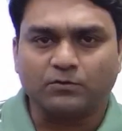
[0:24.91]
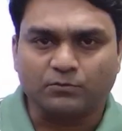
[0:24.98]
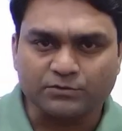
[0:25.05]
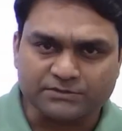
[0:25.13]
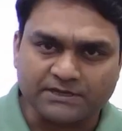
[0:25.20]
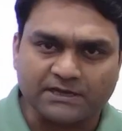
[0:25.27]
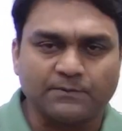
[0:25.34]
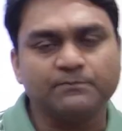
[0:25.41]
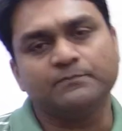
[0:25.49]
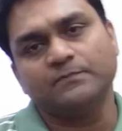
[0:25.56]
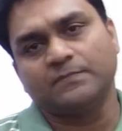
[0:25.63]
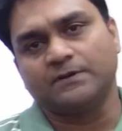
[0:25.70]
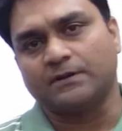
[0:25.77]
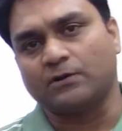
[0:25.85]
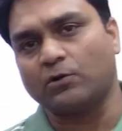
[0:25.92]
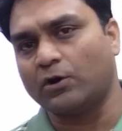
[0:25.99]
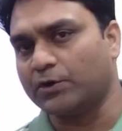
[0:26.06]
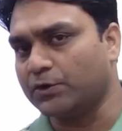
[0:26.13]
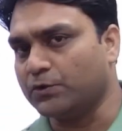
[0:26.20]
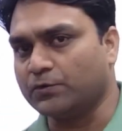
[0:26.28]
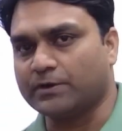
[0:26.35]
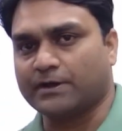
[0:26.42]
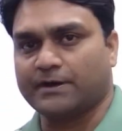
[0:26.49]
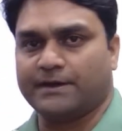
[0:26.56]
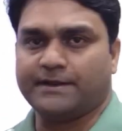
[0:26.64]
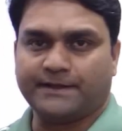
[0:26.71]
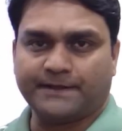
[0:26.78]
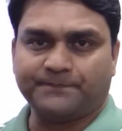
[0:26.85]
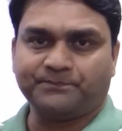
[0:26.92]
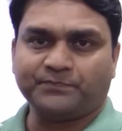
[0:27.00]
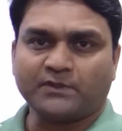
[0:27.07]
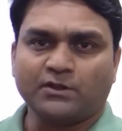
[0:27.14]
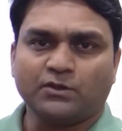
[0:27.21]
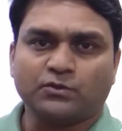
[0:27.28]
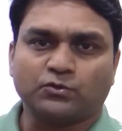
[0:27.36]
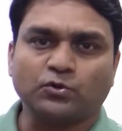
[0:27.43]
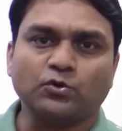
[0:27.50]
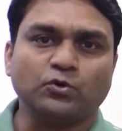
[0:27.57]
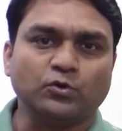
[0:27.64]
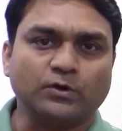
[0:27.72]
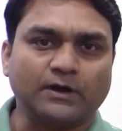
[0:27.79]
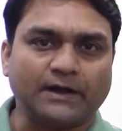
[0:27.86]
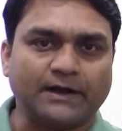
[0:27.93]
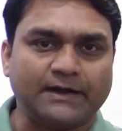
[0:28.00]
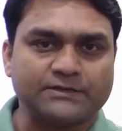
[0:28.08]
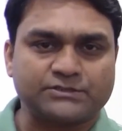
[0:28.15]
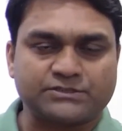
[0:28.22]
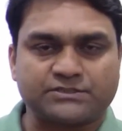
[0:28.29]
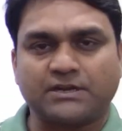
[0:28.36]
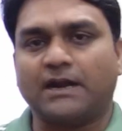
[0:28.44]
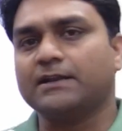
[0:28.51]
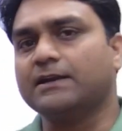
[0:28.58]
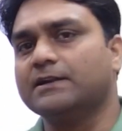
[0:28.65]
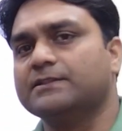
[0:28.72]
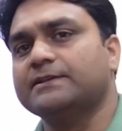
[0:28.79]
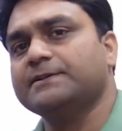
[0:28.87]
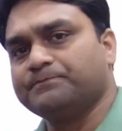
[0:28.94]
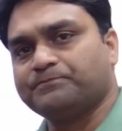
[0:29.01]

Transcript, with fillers: उसे हम कंटिन्यू कर रहे हैं तो स्टार्ट करते हैं